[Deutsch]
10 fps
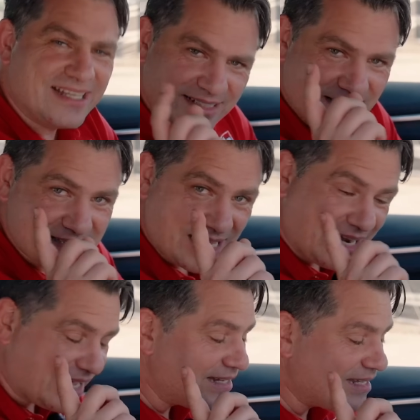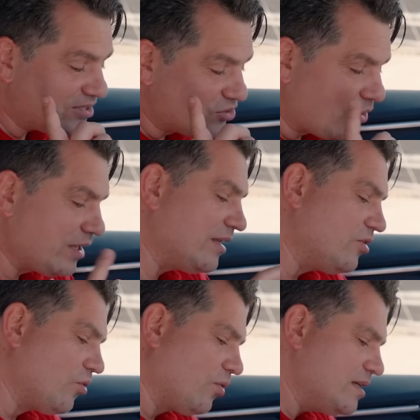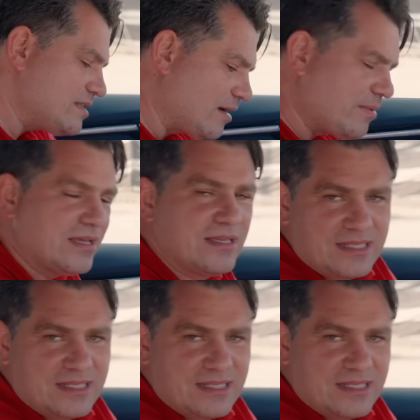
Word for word: Das ist allein nicht neu. Neu ist aber,